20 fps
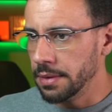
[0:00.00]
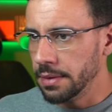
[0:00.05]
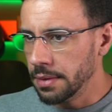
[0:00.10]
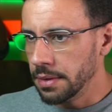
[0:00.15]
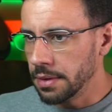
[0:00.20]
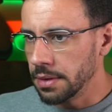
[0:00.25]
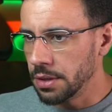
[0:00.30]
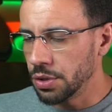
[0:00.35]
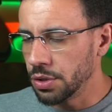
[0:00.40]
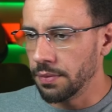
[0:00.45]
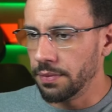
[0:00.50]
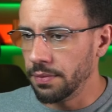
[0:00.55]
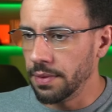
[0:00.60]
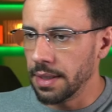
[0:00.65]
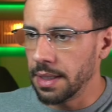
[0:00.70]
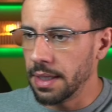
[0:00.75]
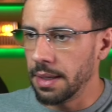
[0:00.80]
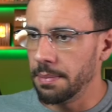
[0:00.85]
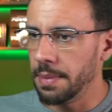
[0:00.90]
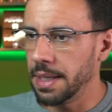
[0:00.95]
Deixa eu vir
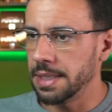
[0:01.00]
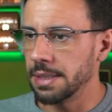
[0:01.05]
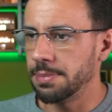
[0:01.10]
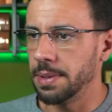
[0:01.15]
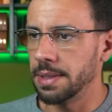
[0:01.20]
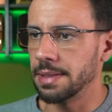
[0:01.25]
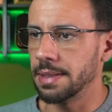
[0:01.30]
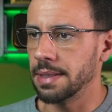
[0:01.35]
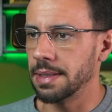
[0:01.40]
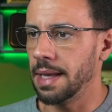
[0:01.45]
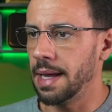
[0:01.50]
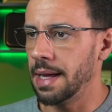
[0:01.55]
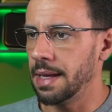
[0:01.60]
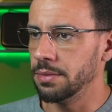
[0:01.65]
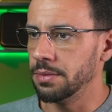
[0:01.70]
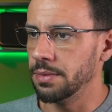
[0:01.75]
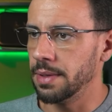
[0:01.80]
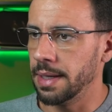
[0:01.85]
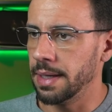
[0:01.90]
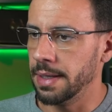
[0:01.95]
aqui mais para esse
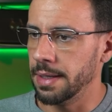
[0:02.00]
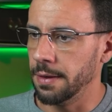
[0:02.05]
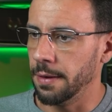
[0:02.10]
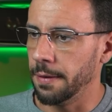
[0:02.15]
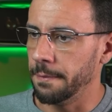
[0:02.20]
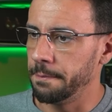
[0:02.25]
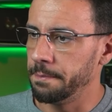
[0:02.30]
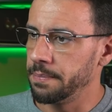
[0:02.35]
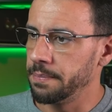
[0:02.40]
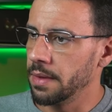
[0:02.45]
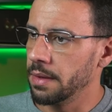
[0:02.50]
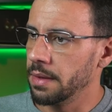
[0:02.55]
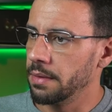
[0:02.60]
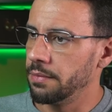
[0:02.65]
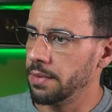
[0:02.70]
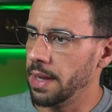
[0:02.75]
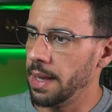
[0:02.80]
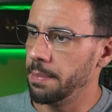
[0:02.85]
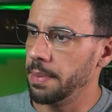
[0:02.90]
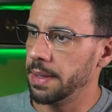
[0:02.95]
lado, aí, ó.
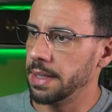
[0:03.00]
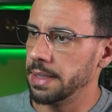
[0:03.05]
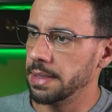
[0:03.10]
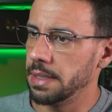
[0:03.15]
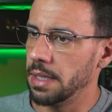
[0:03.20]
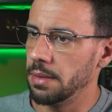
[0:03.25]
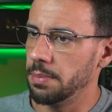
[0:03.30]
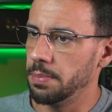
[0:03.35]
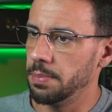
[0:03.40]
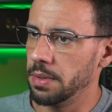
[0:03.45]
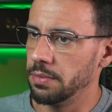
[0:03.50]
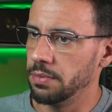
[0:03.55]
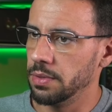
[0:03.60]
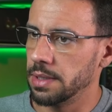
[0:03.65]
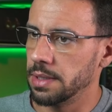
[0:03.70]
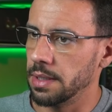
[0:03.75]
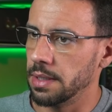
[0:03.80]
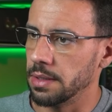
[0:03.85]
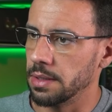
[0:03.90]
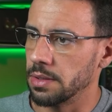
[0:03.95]
Vai aparecer aí para
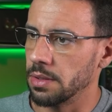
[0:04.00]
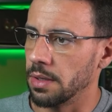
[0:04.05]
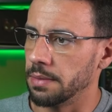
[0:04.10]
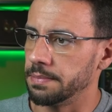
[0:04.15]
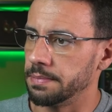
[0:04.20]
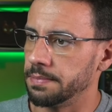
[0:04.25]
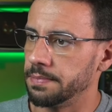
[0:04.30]
vocês, ó.